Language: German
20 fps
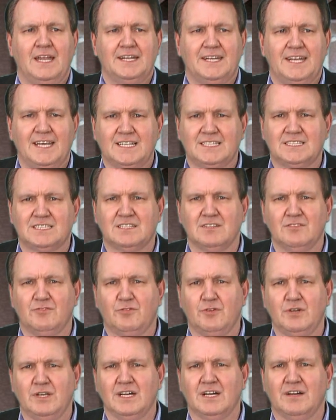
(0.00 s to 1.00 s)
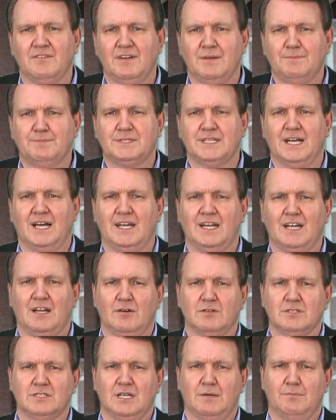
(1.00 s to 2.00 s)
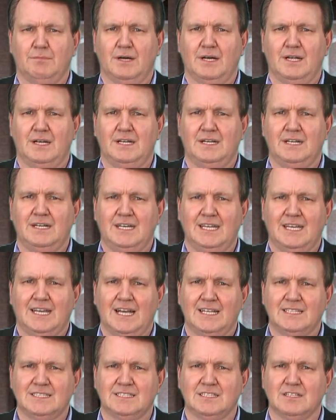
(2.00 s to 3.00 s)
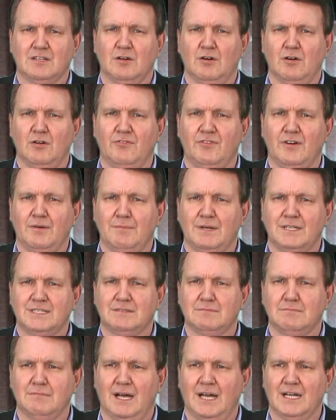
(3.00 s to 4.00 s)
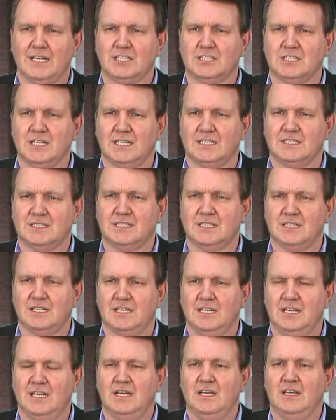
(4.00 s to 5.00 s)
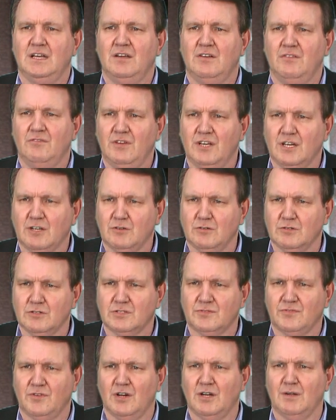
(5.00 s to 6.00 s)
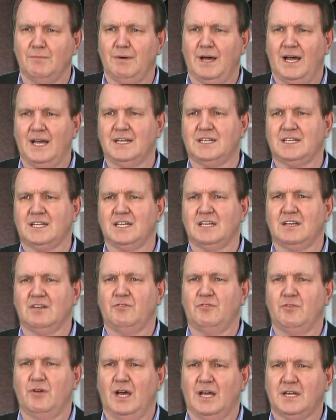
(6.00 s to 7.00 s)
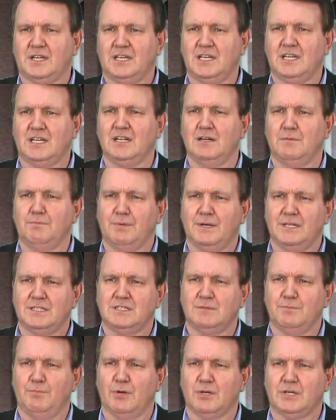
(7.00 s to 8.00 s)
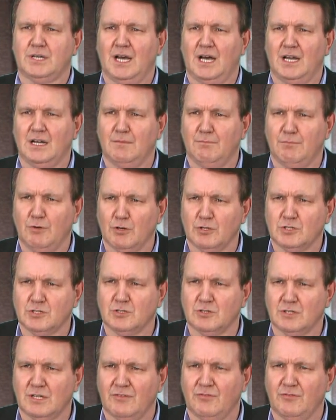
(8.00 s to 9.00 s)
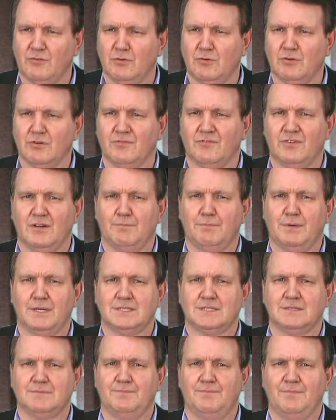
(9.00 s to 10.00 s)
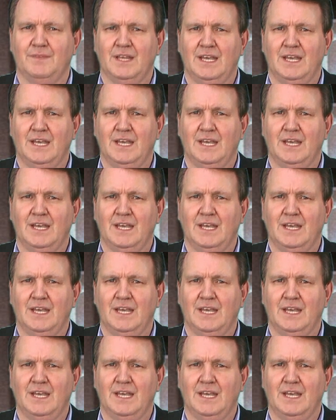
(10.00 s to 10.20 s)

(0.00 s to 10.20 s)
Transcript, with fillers: Texte für ihre Webseiten ausarbeiten, die ganze Käufer massenmagisch anziehen, wirkungsvolle Beiträge für Artikel, Presseportale, Blogs oder Foren verpassen.